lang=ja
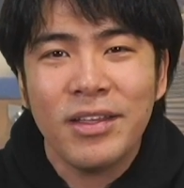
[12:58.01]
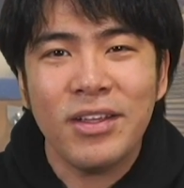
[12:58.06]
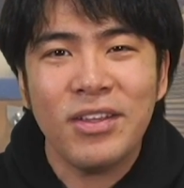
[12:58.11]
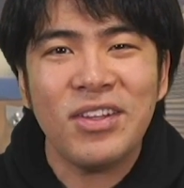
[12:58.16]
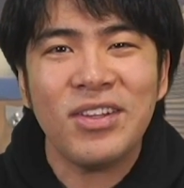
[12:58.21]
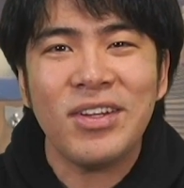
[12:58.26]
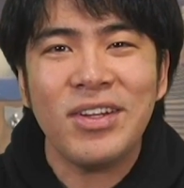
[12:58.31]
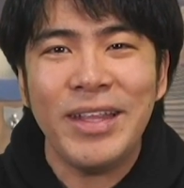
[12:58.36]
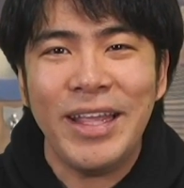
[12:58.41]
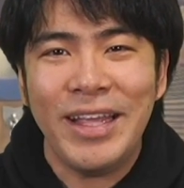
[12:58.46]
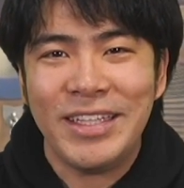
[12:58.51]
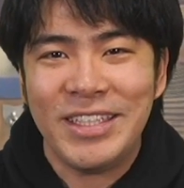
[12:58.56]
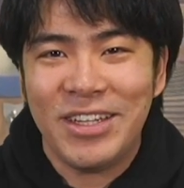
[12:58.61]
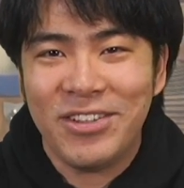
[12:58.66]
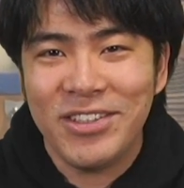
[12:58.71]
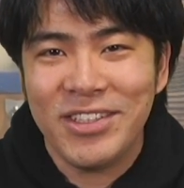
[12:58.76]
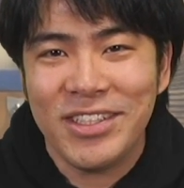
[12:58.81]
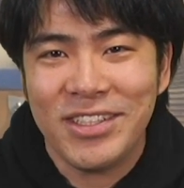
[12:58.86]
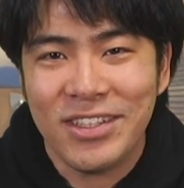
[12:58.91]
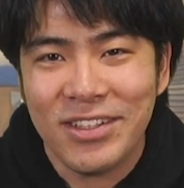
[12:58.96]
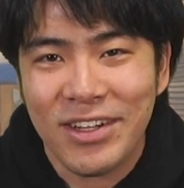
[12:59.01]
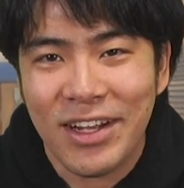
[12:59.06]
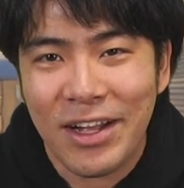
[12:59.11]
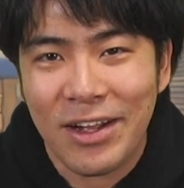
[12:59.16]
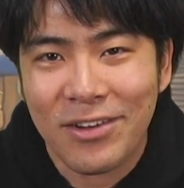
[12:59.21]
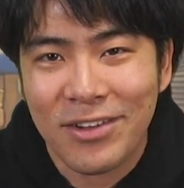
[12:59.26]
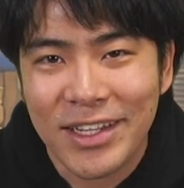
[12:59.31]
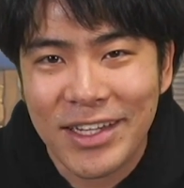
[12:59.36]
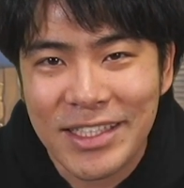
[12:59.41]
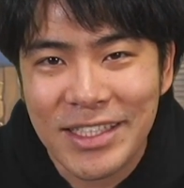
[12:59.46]
というところで、じゃあ本日の動画
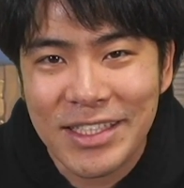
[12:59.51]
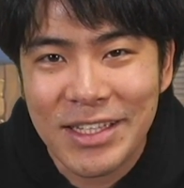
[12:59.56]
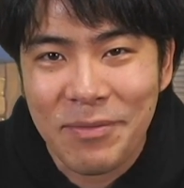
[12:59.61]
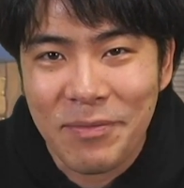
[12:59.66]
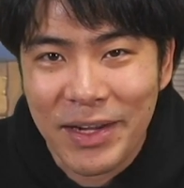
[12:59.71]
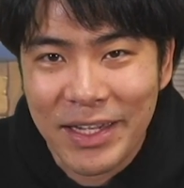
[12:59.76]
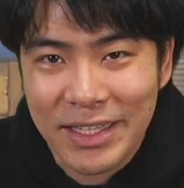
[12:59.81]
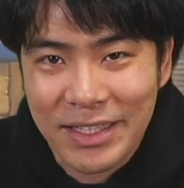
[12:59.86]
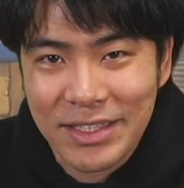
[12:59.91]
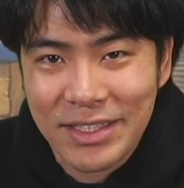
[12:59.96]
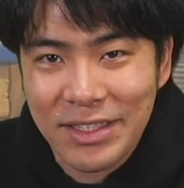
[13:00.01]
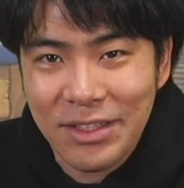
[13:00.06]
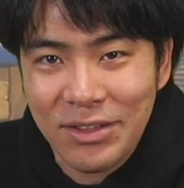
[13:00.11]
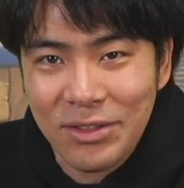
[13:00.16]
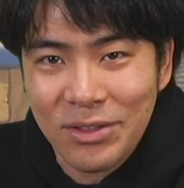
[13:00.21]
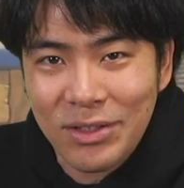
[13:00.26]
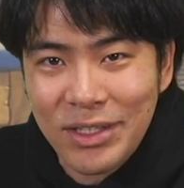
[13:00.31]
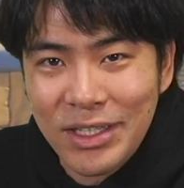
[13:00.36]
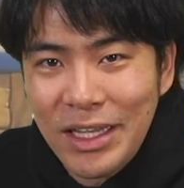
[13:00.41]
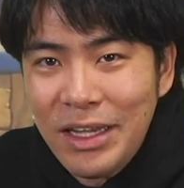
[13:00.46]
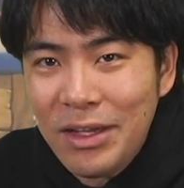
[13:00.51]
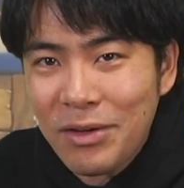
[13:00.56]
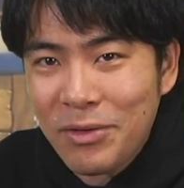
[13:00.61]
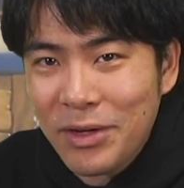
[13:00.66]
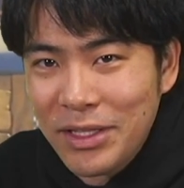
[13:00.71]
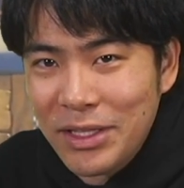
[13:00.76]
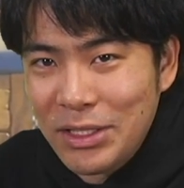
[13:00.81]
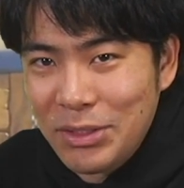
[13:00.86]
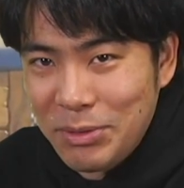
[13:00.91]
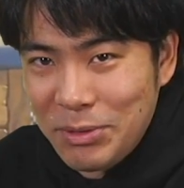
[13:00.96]
はこんな感じで、また次の動画で
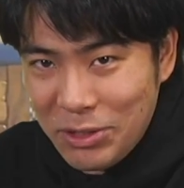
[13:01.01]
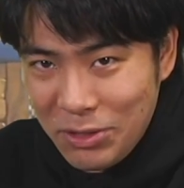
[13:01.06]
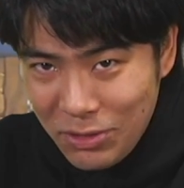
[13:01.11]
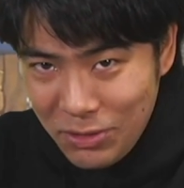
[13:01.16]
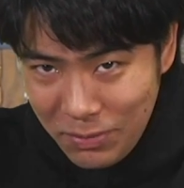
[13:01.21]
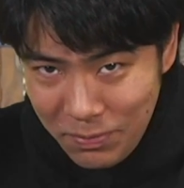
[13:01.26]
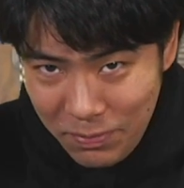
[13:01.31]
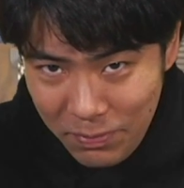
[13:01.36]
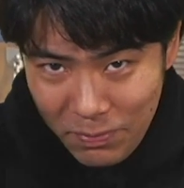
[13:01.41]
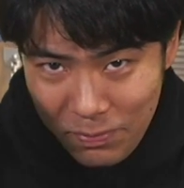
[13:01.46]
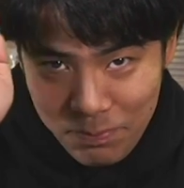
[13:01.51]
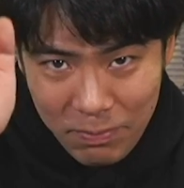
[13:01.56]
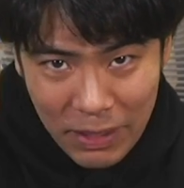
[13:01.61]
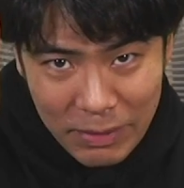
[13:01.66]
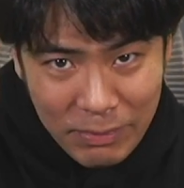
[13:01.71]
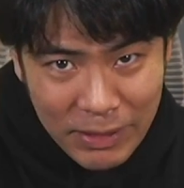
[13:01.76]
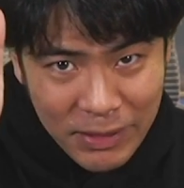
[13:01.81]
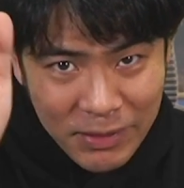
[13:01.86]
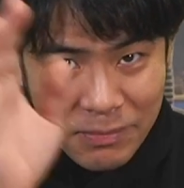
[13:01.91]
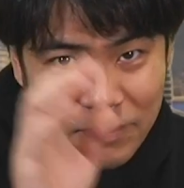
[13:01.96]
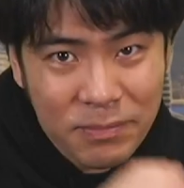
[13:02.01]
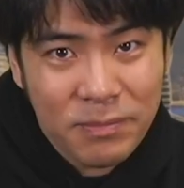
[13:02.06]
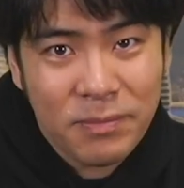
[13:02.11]
お会いいたしましょう。バイバイ。